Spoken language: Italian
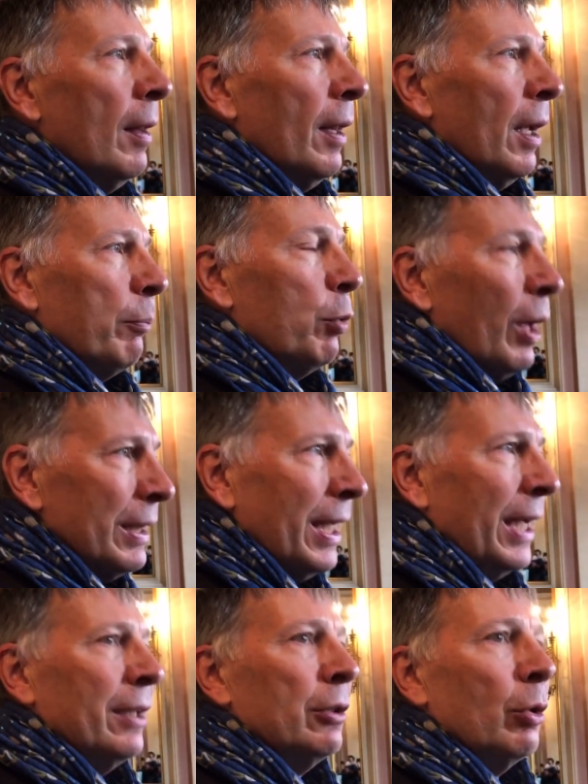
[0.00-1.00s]
più
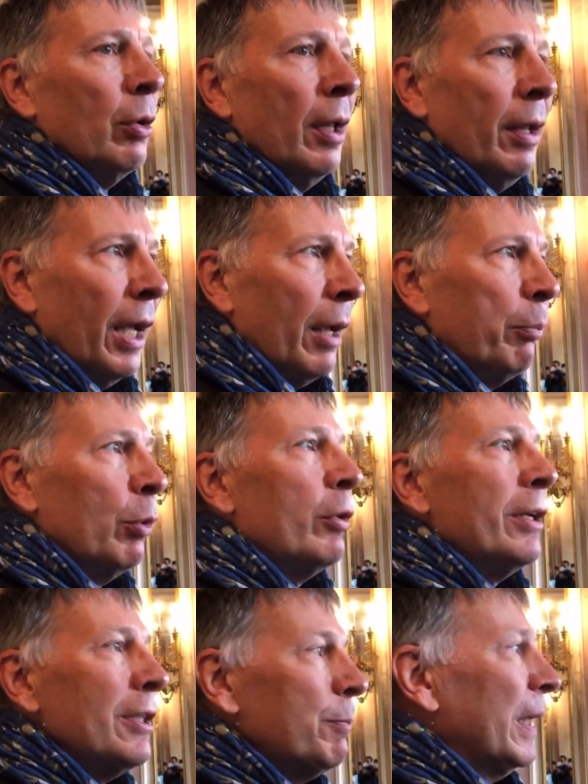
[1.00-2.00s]
attento e più
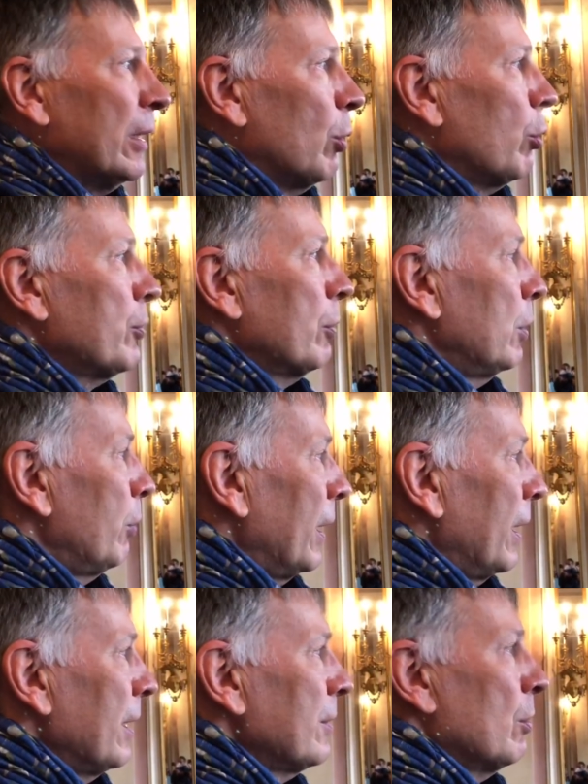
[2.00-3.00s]
rispettoso di
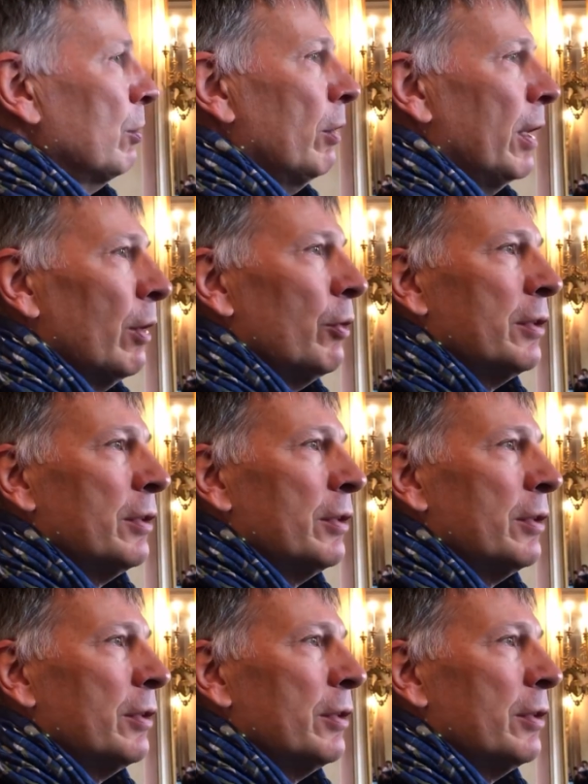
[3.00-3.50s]
quelle che sono le nostre